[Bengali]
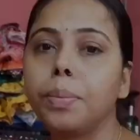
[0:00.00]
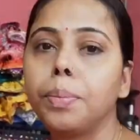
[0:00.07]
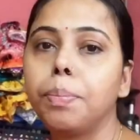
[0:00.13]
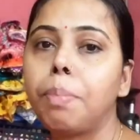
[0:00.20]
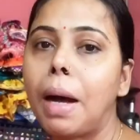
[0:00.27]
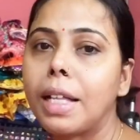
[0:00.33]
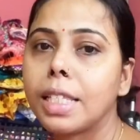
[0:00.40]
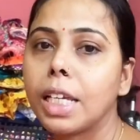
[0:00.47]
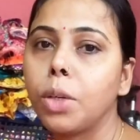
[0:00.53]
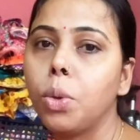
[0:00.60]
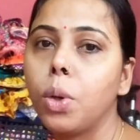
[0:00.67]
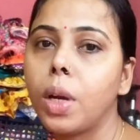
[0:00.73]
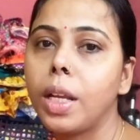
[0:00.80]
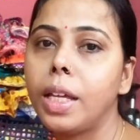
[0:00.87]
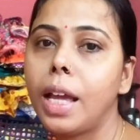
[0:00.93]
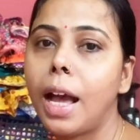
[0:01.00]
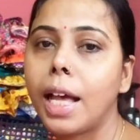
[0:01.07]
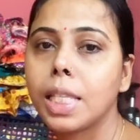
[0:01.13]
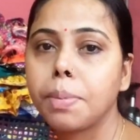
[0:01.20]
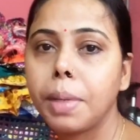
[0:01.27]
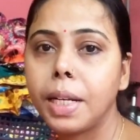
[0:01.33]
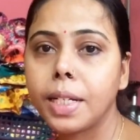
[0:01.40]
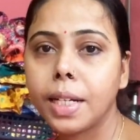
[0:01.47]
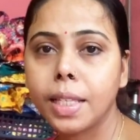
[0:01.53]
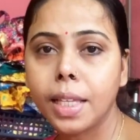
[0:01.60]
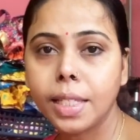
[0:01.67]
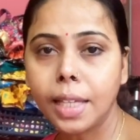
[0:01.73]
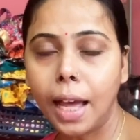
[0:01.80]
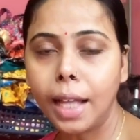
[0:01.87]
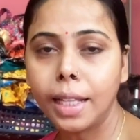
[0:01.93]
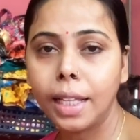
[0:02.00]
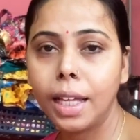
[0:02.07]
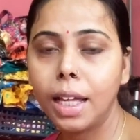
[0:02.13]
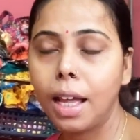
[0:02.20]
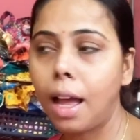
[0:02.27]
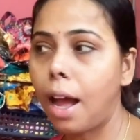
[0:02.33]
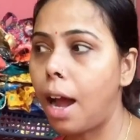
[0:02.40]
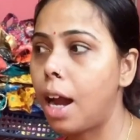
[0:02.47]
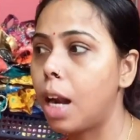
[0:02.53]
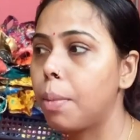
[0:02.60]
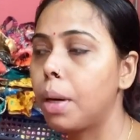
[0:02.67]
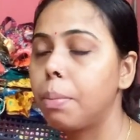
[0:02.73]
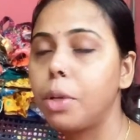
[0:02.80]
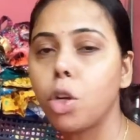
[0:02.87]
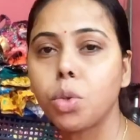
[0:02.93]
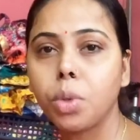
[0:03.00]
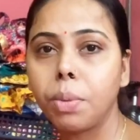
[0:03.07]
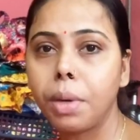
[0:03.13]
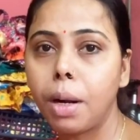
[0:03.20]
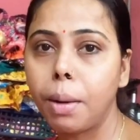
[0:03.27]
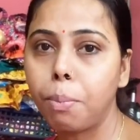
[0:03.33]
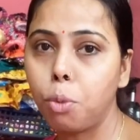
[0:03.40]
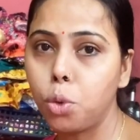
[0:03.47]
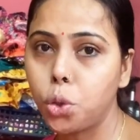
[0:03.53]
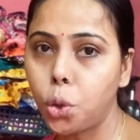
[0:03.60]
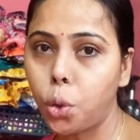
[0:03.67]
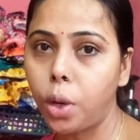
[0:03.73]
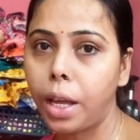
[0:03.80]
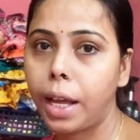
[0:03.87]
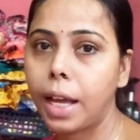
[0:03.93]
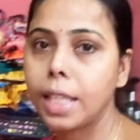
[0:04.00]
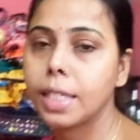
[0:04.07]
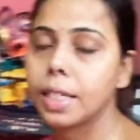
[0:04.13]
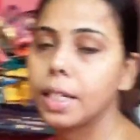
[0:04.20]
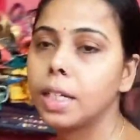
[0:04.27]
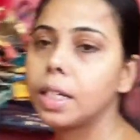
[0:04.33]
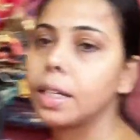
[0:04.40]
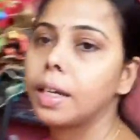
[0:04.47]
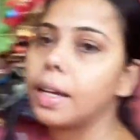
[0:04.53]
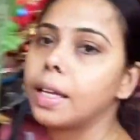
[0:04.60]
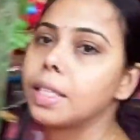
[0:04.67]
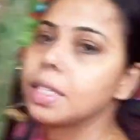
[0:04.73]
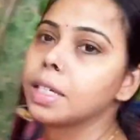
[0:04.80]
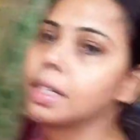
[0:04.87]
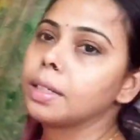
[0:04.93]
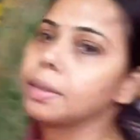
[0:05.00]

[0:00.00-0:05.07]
বাচ্চাগুলোকে নিয়ে হাজব্যান্ড এসেছে ছাদে আর আমার বৃহস্পতিবারের পুজো হয়ে গেছে এই যে